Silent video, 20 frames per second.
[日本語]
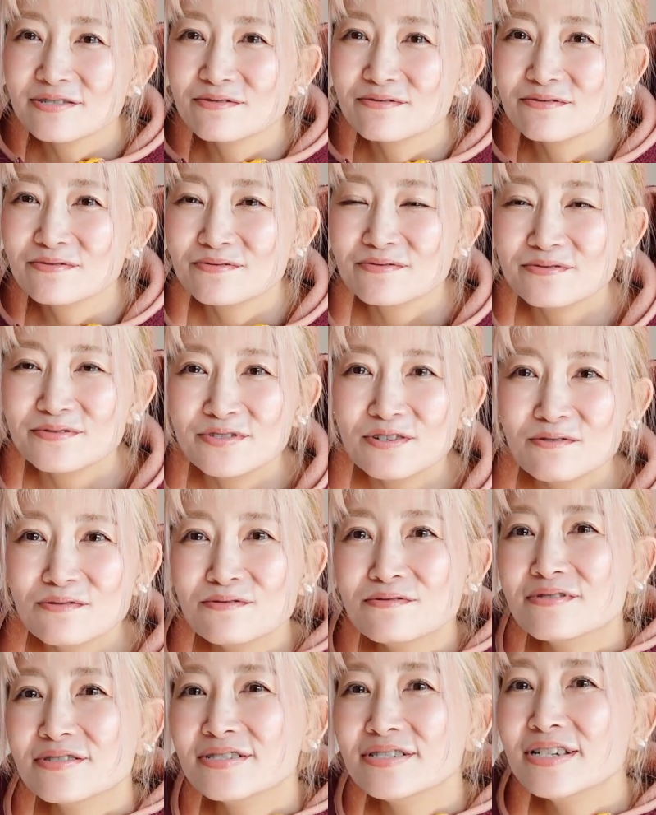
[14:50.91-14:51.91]
よ
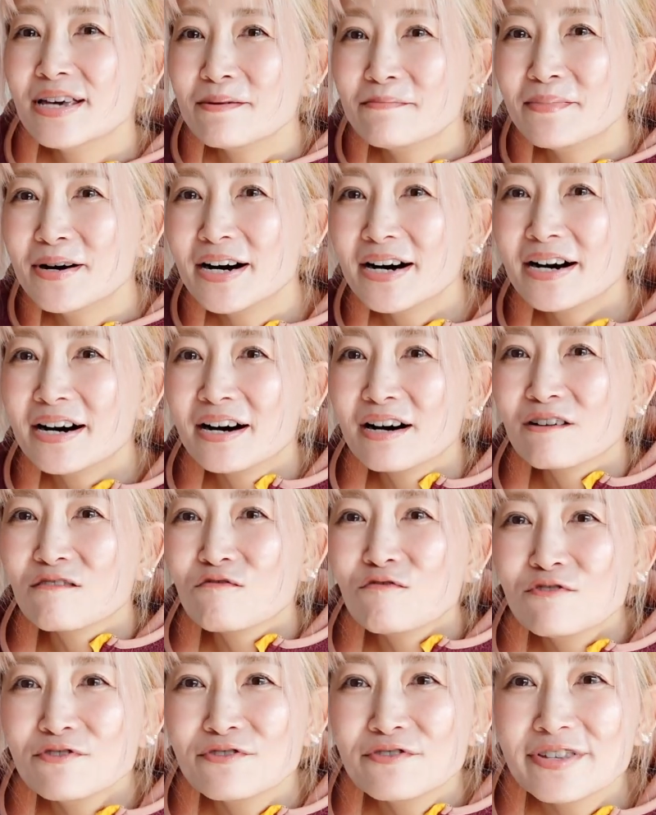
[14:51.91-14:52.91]
く言えば
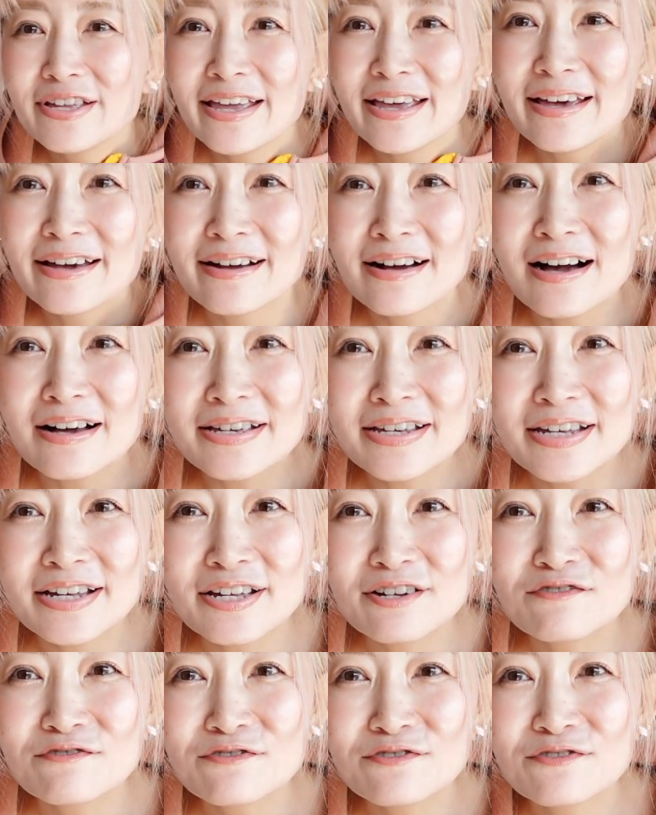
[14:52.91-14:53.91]
このね柿
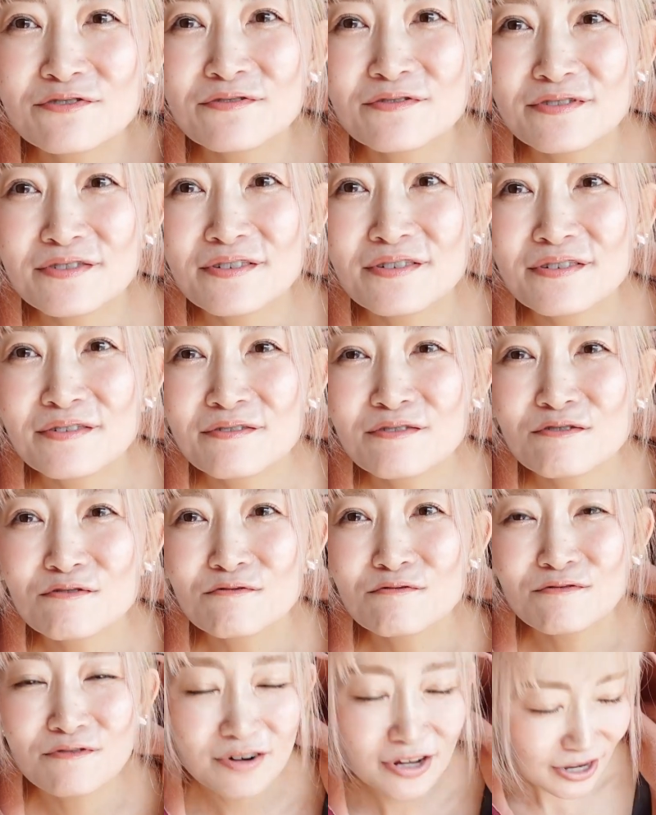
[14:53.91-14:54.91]
色のところ、
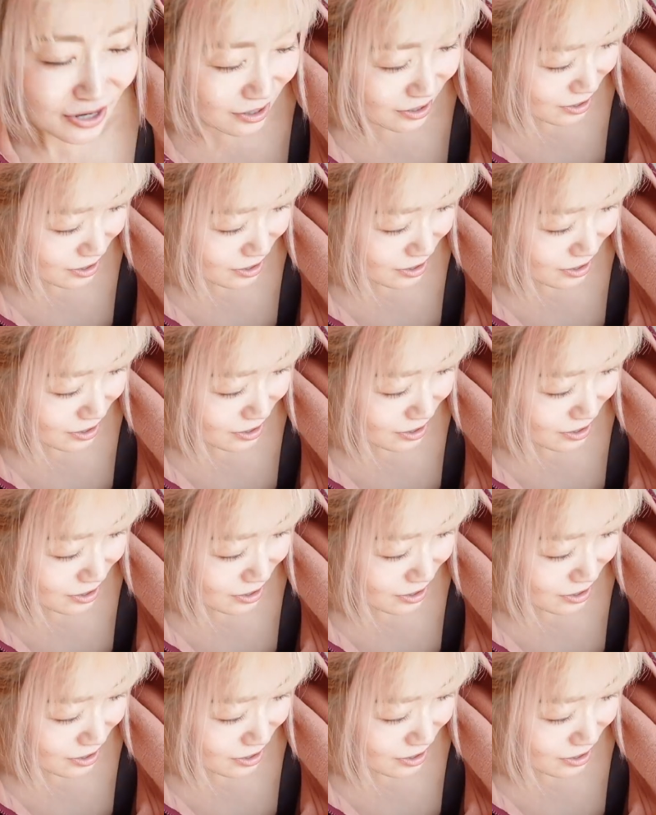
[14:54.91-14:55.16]
これ